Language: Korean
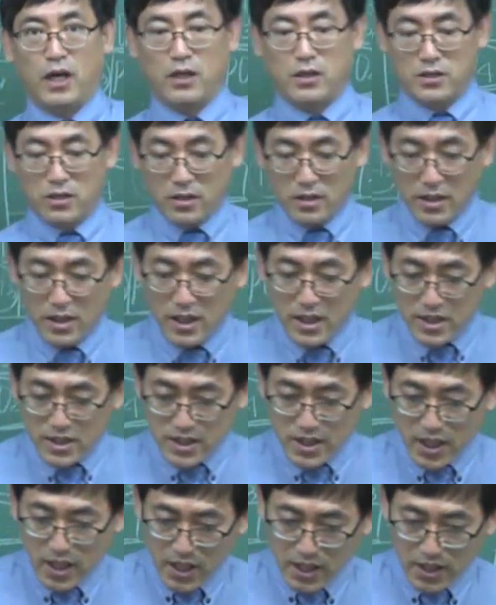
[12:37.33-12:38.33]
그래서
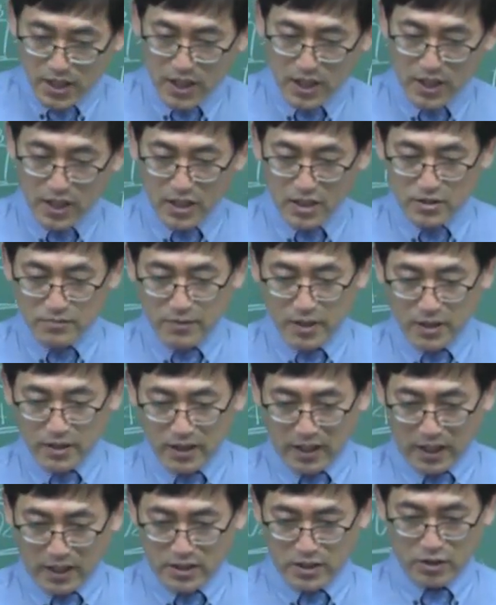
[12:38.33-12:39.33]
3개까지만
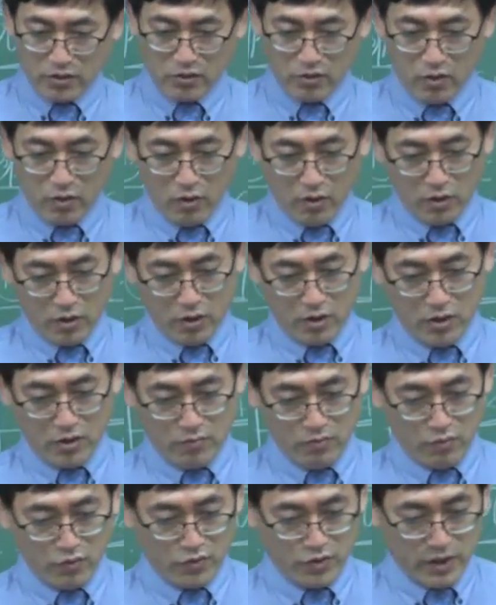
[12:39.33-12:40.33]
아셔도 큰
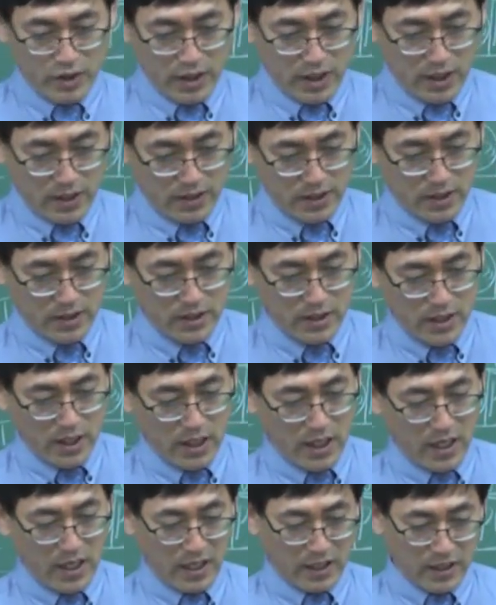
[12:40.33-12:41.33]
문제가
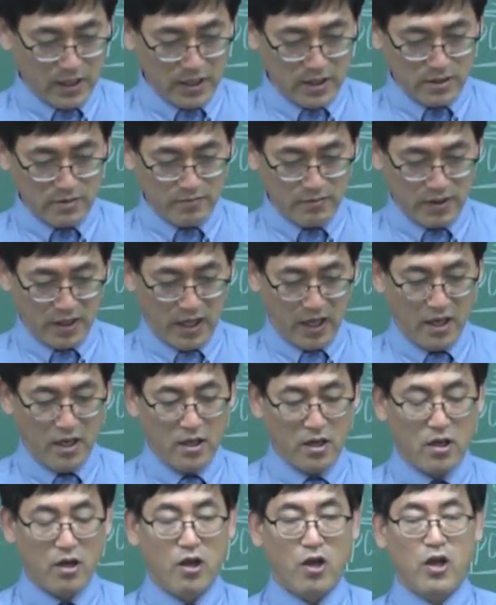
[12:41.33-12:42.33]
되지가 않겠습니다.
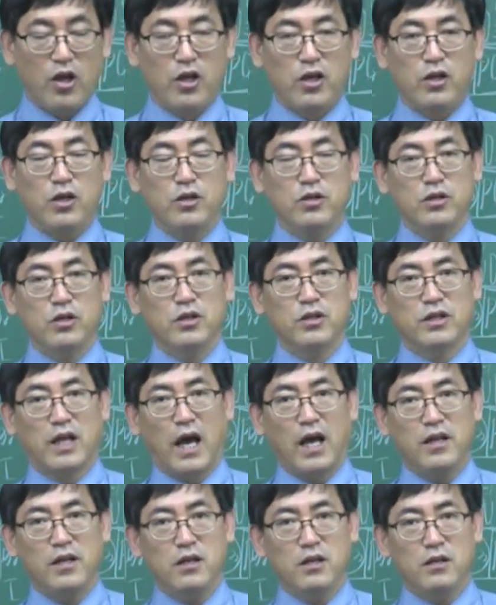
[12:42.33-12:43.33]
여기서는
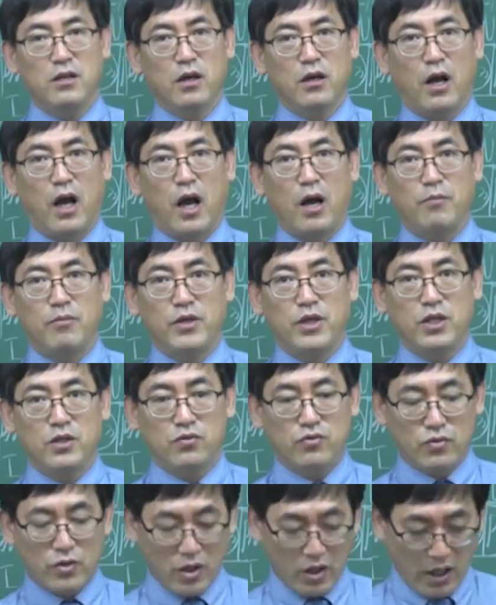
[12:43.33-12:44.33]
단일결합,
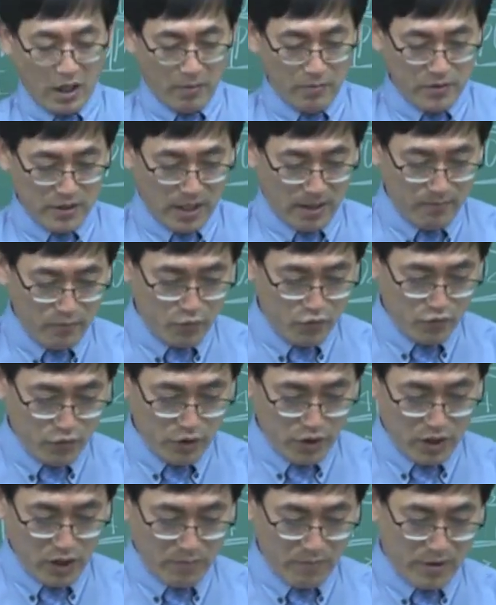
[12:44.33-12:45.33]
이중결합,
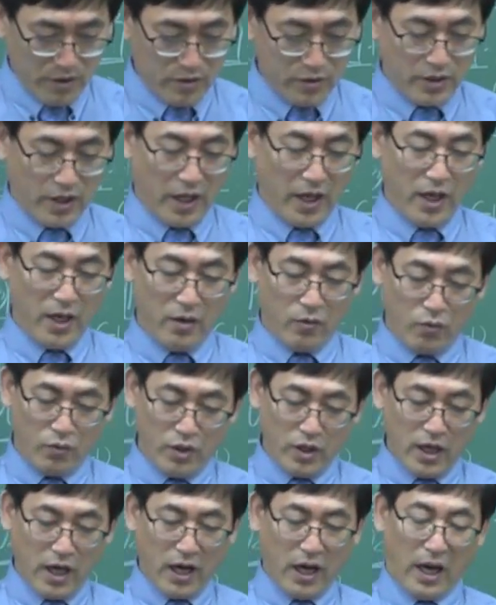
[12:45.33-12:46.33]
삼중결합이 있는데
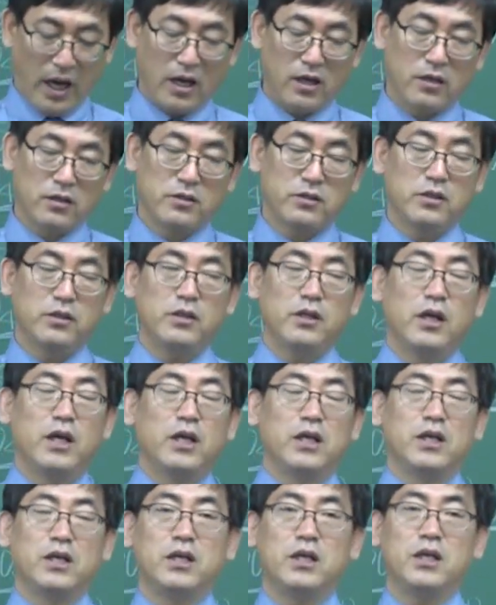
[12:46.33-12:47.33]
우리가 알 것은
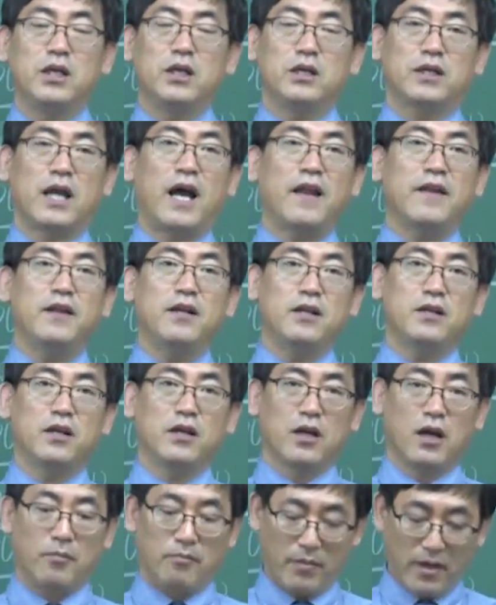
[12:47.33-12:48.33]
이
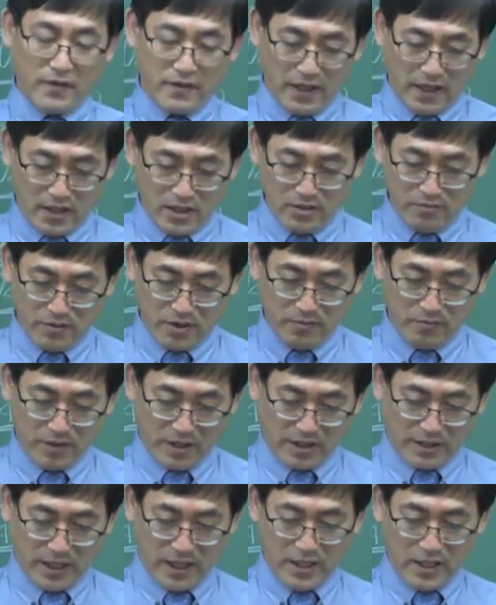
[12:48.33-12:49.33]
단일결합만 아시면
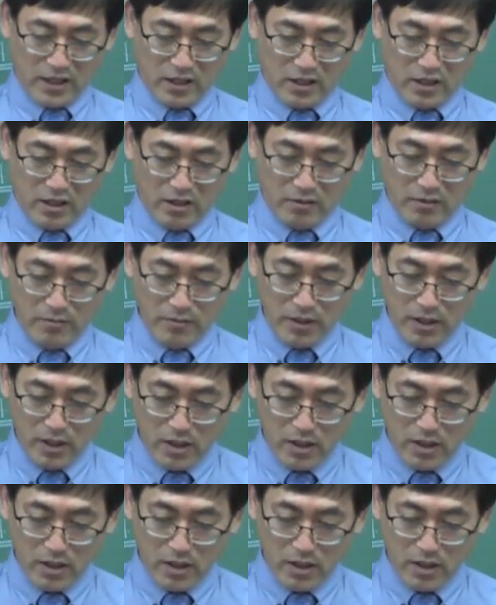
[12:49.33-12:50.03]
됩니다. 단일결합.